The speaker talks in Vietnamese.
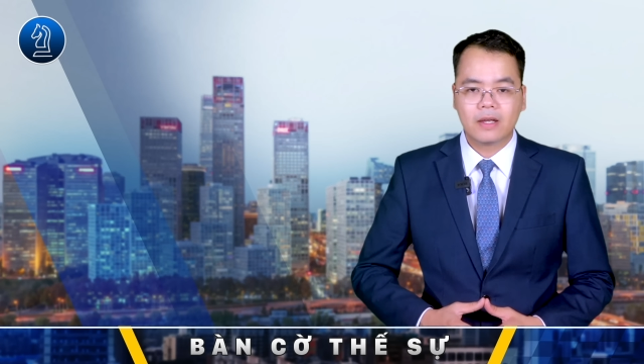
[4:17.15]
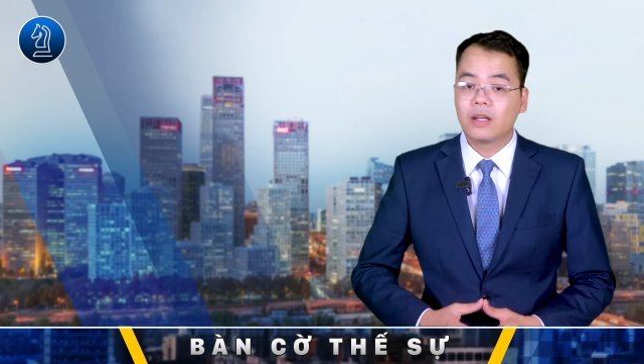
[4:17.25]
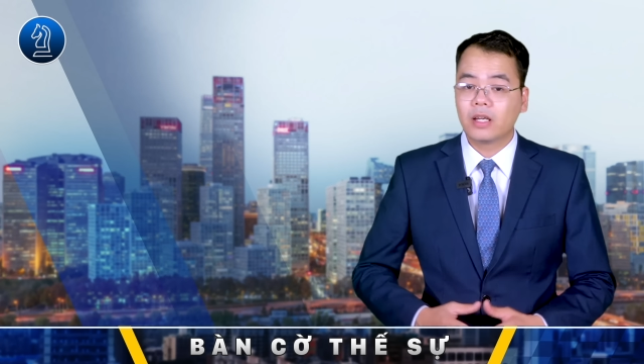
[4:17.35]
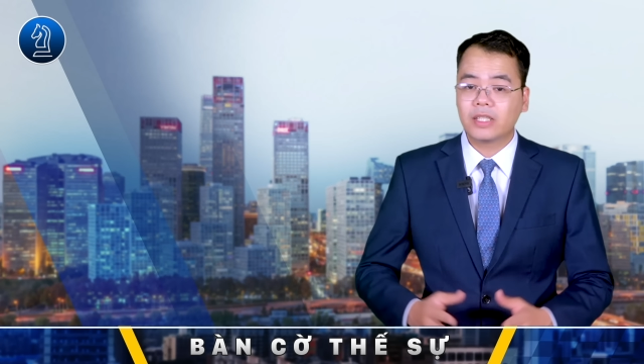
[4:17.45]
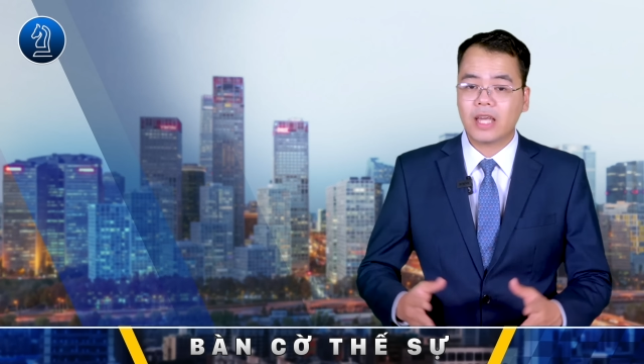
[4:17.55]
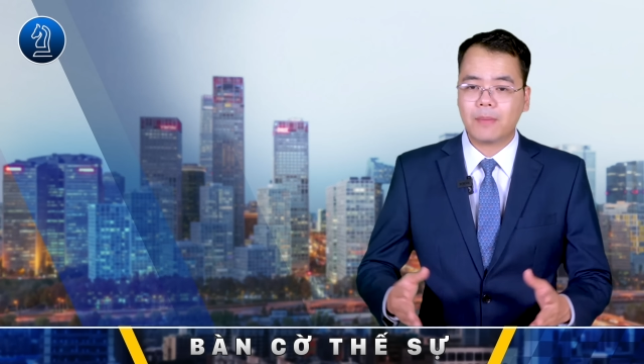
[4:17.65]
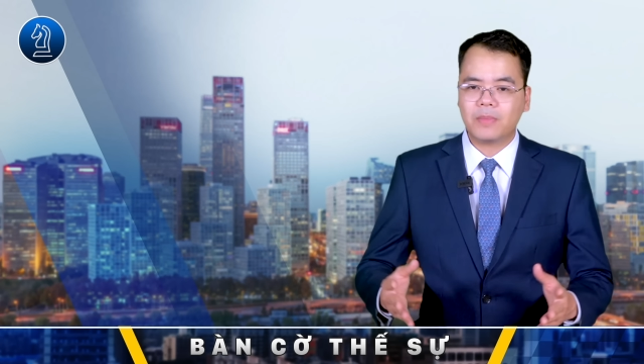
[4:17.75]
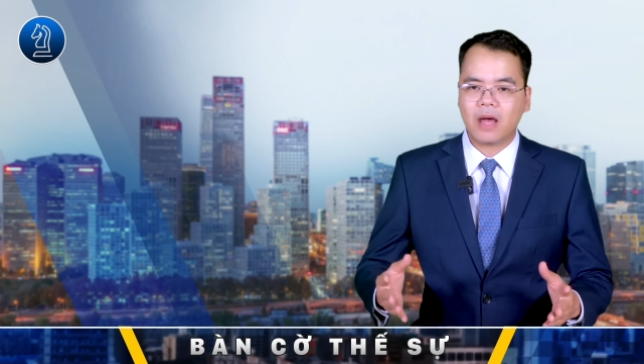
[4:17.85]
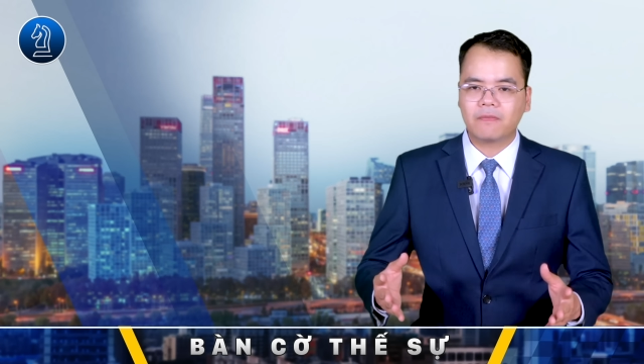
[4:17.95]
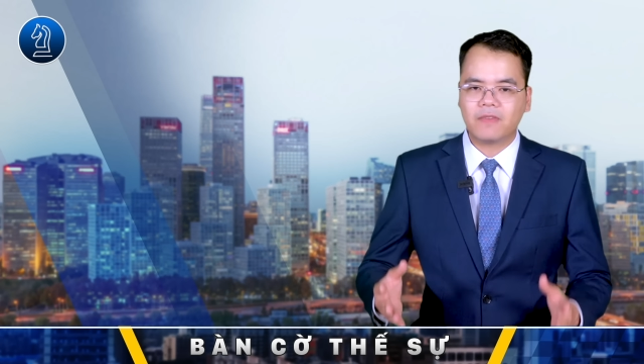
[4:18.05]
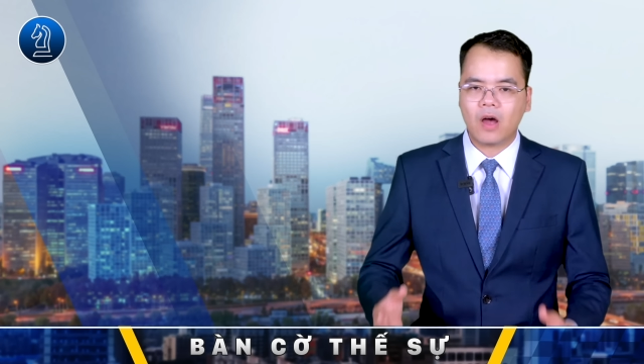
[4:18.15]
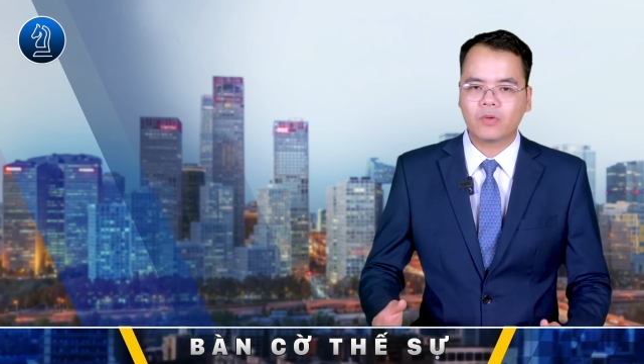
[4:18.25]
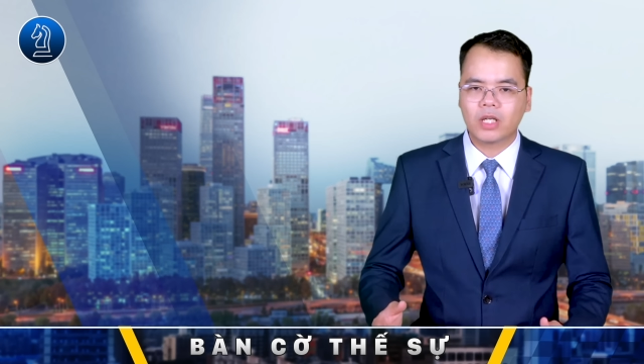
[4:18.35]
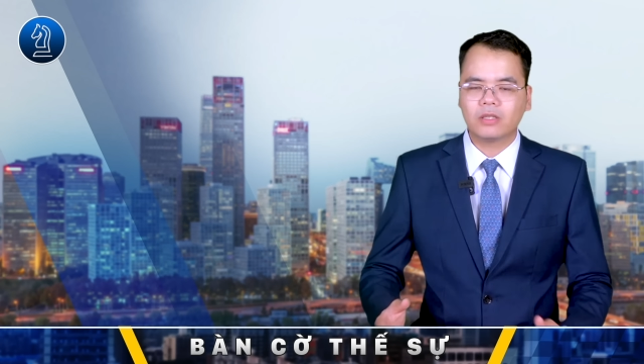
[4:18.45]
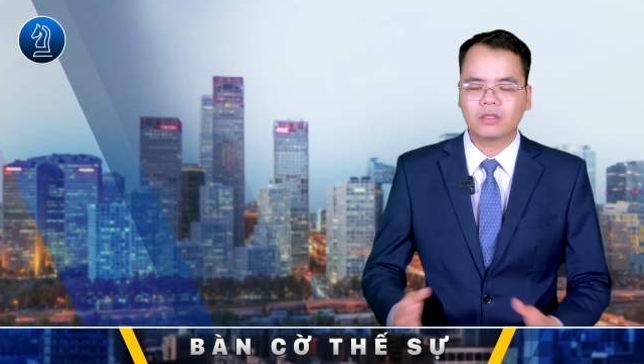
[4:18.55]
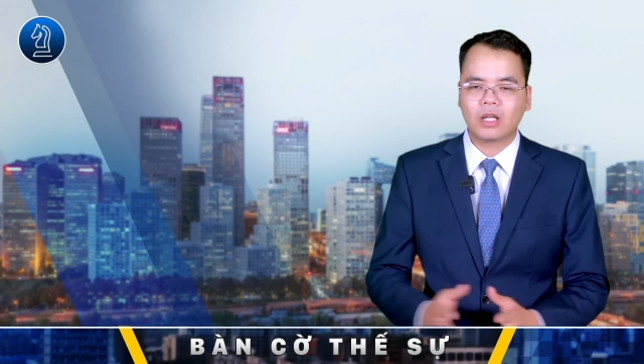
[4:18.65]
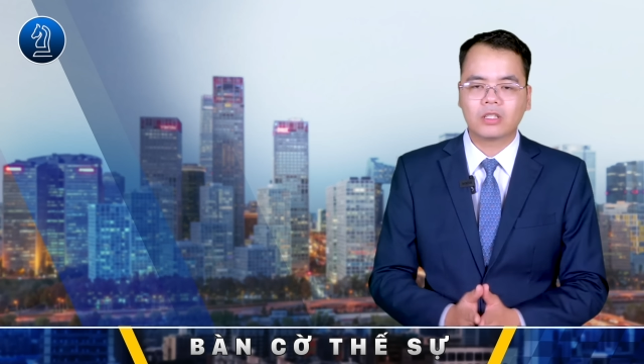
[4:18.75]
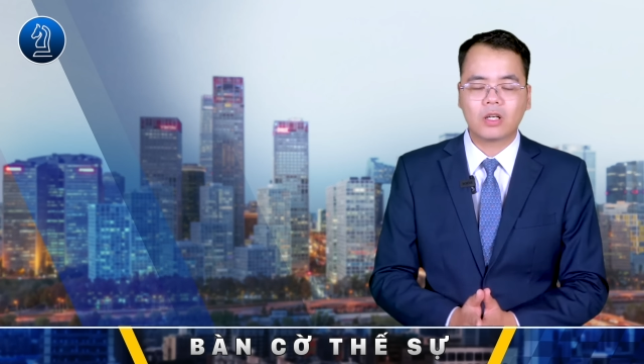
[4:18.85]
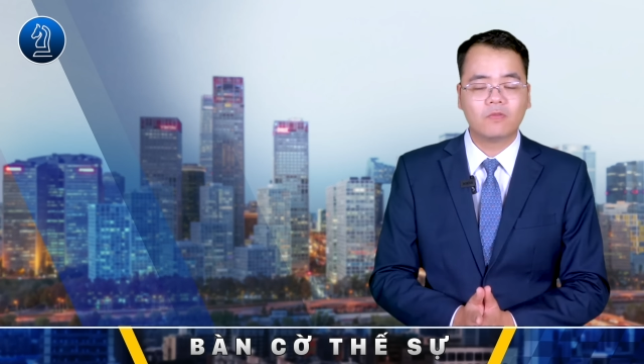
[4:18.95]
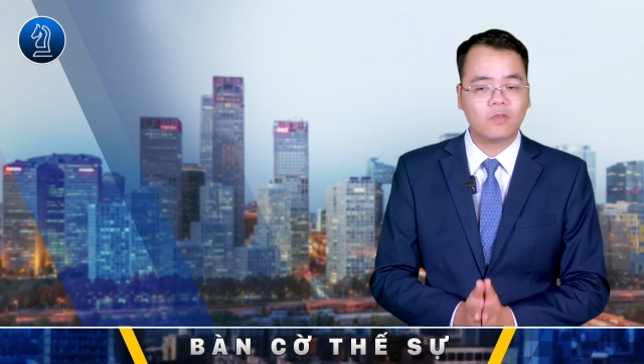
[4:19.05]
nơi Kyiv đang pháo kích tấn
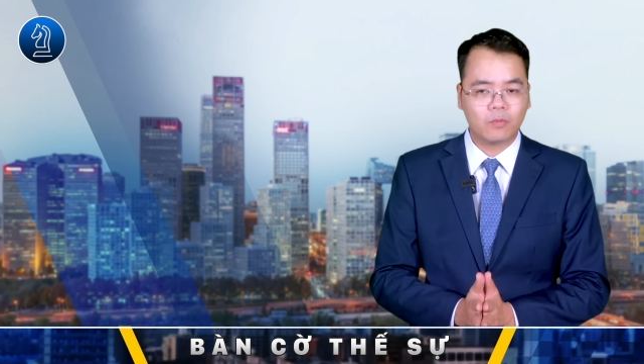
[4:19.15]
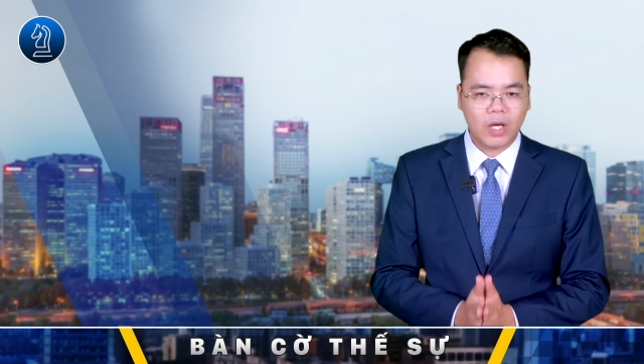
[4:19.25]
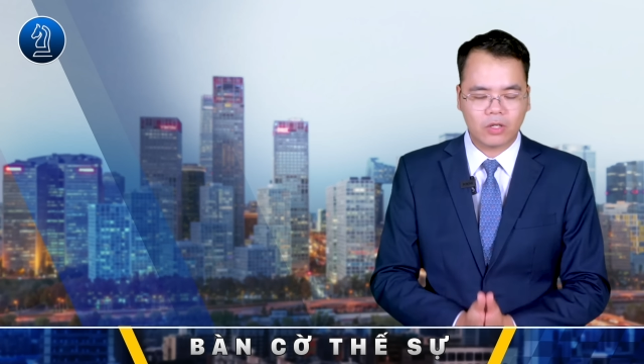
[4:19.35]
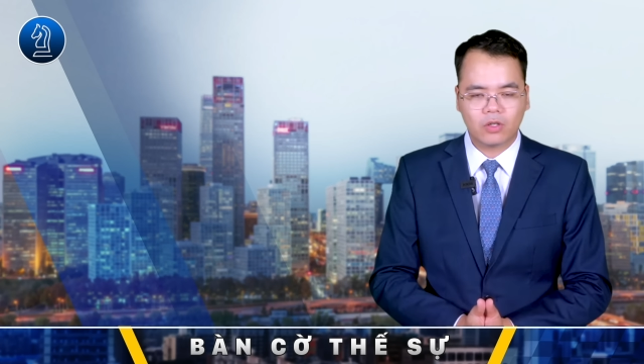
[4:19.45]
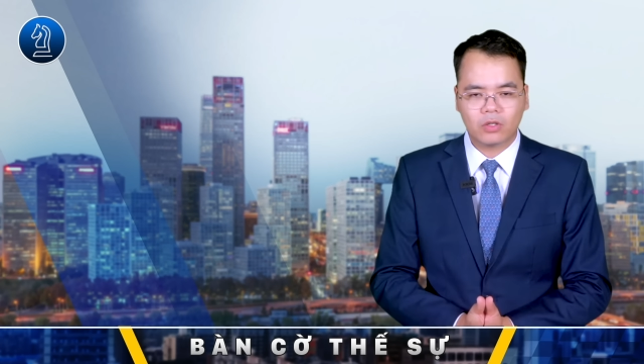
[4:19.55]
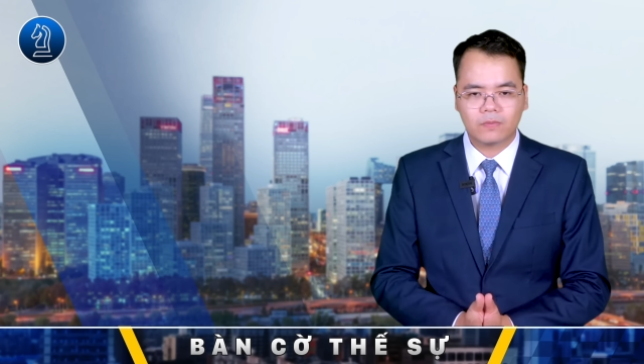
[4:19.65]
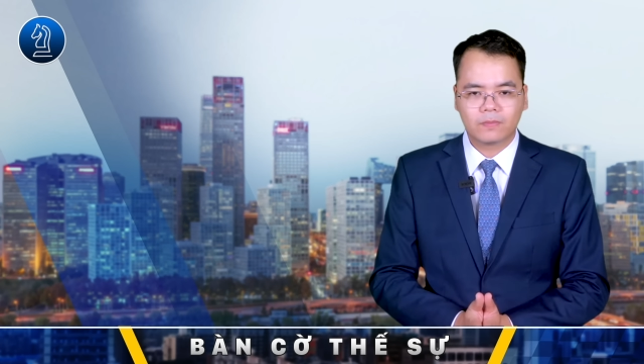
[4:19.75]
công vùng Belgorod.